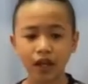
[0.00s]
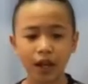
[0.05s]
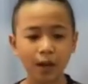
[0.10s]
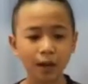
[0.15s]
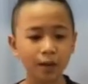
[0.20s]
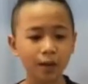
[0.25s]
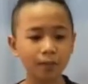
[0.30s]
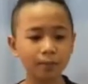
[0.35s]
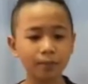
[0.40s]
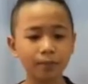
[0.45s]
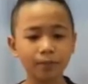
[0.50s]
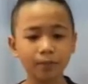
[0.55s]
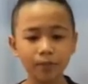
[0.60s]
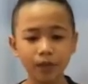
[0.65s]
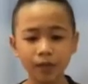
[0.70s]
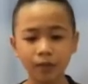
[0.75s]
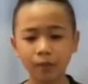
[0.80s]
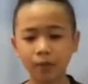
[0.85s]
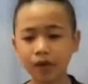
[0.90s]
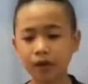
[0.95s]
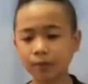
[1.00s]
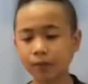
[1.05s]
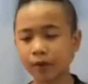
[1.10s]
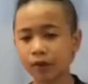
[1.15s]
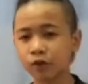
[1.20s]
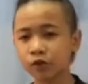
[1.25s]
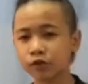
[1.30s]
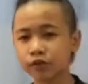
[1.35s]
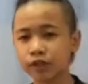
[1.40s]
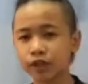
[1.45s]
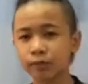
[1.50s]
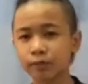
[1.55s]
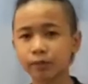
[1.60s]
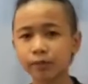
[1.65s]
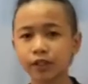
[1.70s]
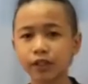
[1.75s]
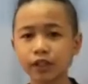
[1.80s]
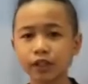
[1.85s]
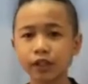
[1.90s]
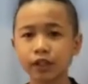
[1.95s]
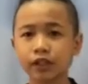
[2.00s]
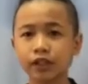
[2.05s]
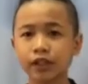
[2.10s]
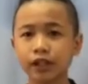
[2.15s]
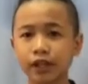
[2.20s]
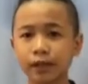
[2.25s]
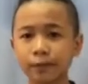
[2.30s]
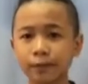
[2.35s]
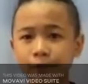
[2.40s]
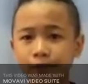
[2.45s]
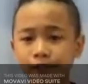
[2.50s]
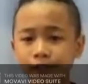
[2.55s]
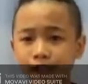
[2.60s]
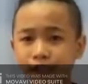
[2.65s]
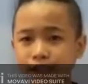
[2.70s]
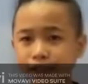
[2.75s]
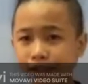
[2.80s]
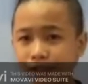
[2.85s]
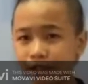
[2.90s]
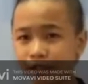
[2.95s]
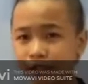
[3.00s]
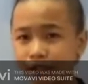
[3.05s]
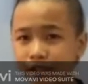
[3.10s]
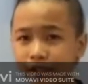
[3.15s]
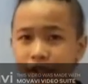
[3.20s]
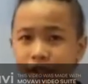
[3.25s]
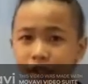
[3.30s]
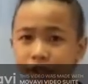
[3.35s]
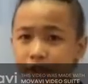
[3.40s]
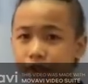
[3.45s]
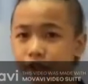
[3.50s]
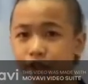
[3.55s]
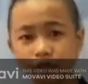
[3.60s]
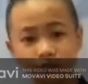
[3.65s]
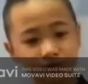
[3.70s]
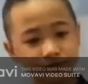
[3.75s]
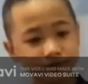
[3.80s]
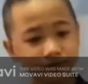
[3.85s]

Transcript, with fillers: ang, ang mga pangungusap na pasalaysay ay ganito.